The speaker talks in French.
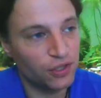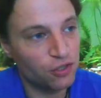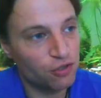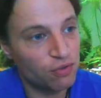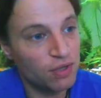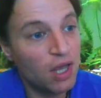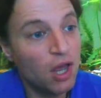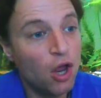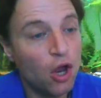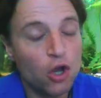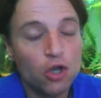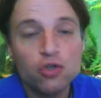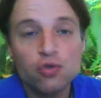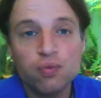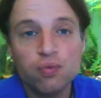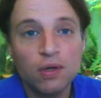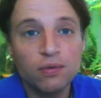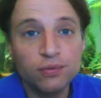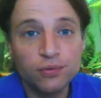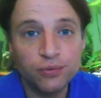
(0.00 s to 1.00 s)
feng shui,
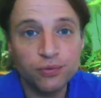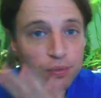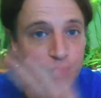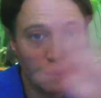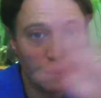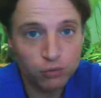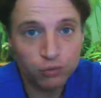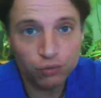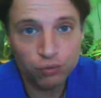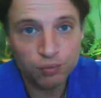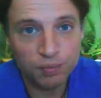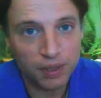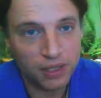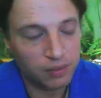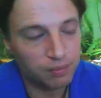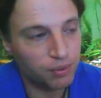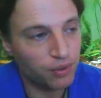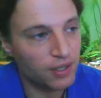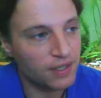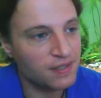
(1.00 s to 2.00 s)
soit vous faites pas du tout
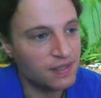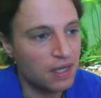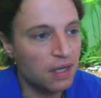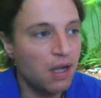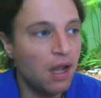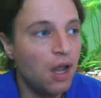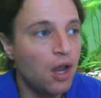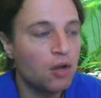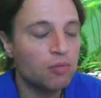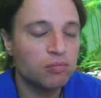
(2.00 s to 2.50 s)
par rapport à ça,